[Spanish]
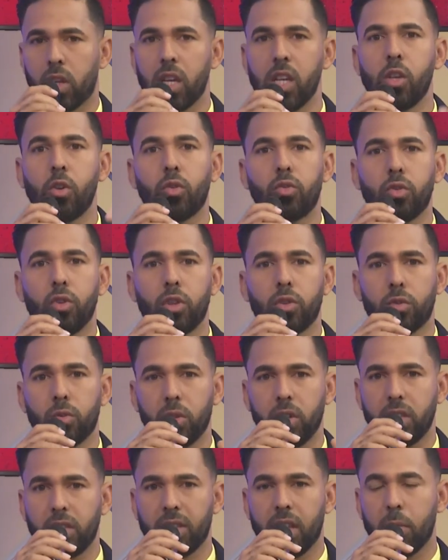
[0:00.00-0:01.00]
Y nosotros
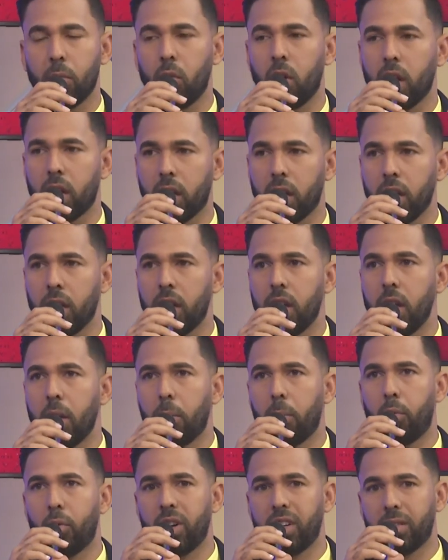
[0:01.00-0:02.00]
estamos aquí
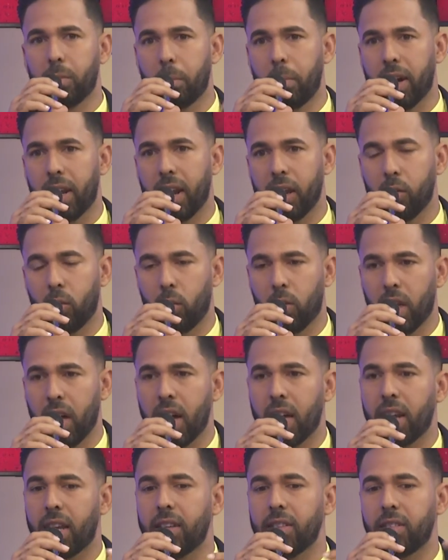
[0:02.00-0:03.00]
pues para
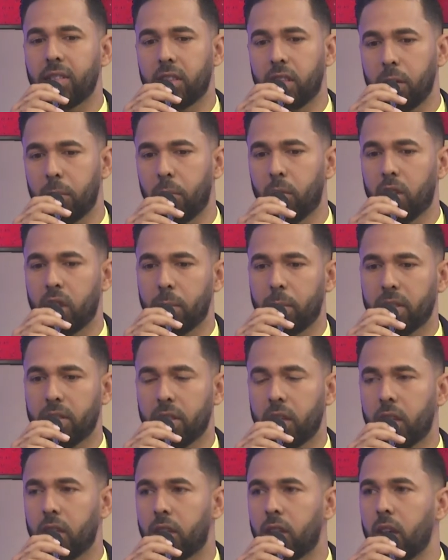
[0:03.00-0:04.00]
ayudar a ese tipo de
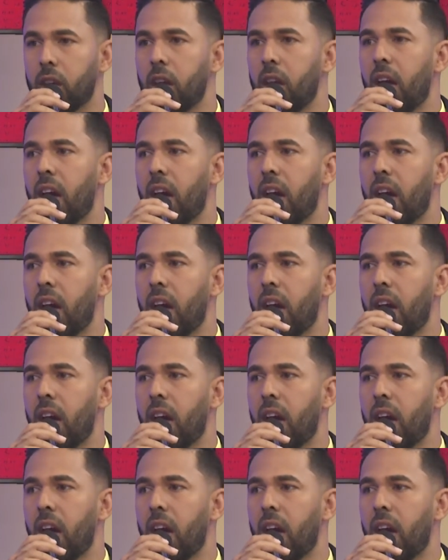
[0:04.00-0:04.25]
paciente